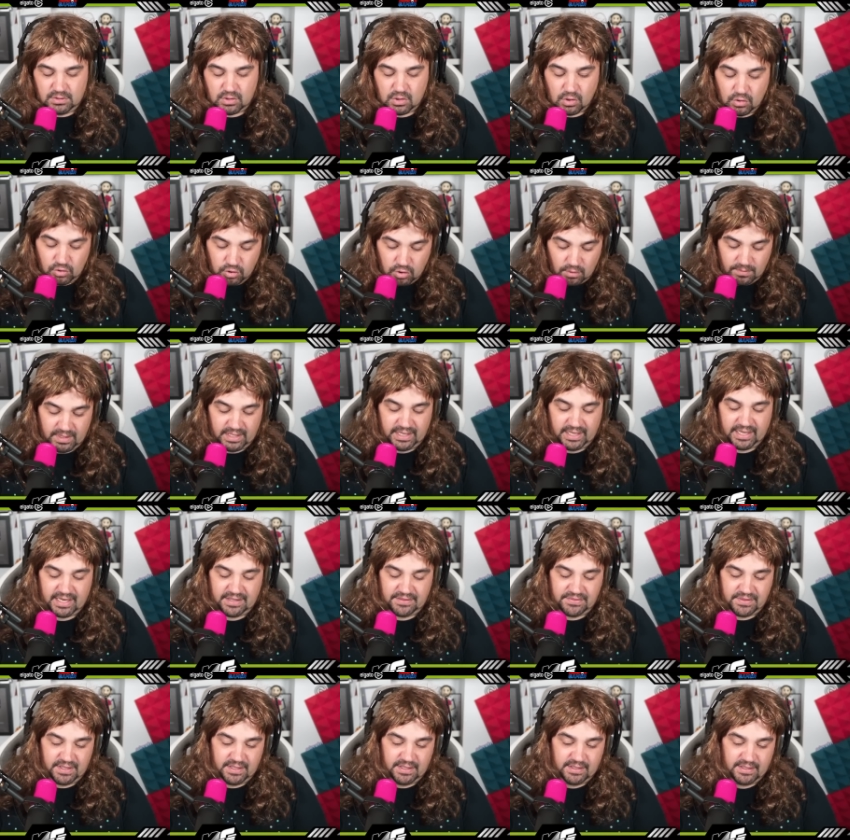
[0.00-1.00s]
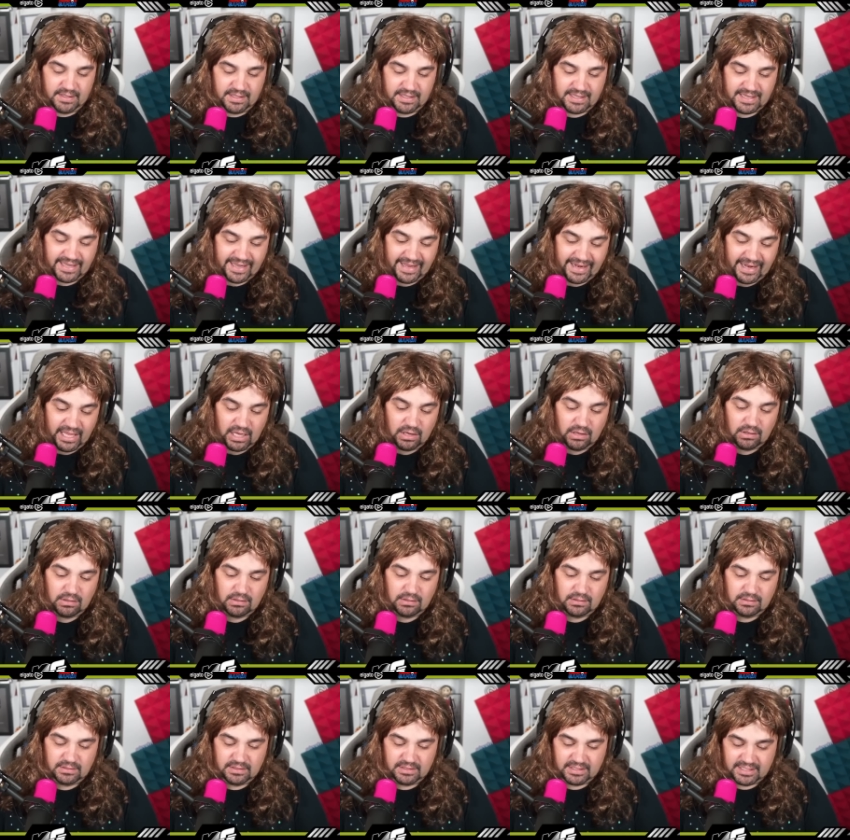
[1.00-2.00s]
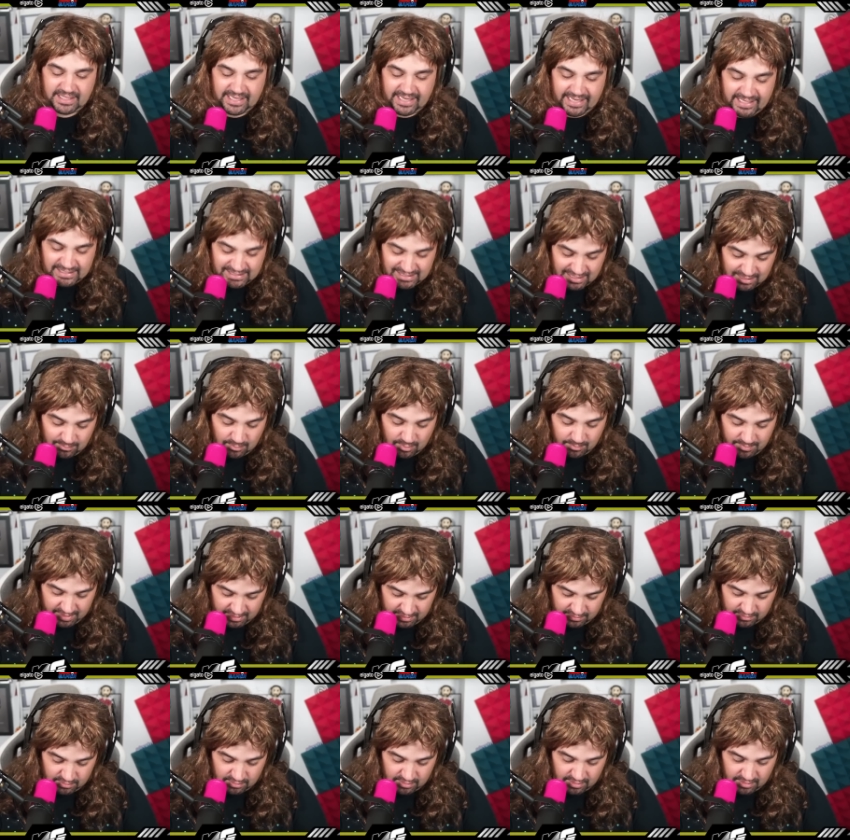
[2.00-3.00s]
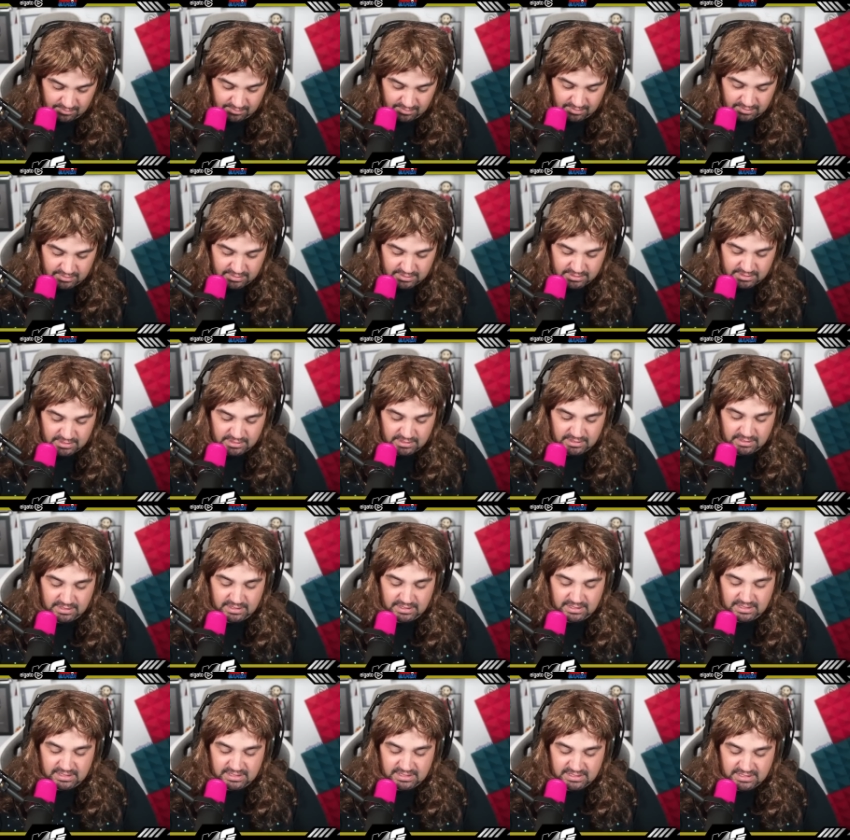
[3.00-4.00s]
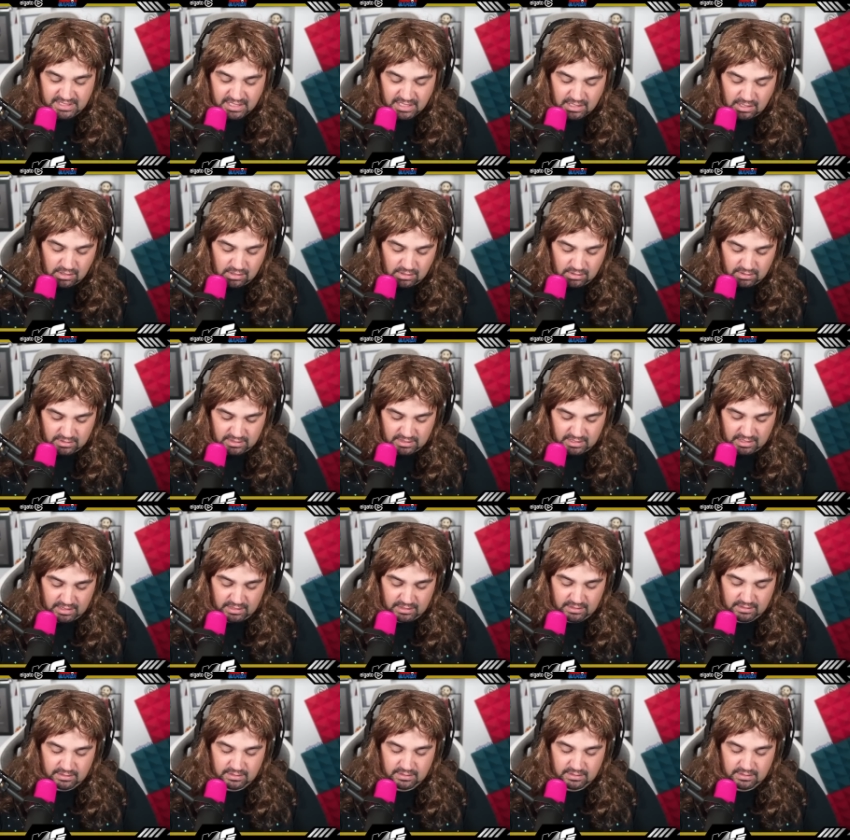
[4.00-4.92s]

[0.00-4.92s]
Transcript: con doble Legacy. Creo que es el momento, Gabrons. Sigo corte.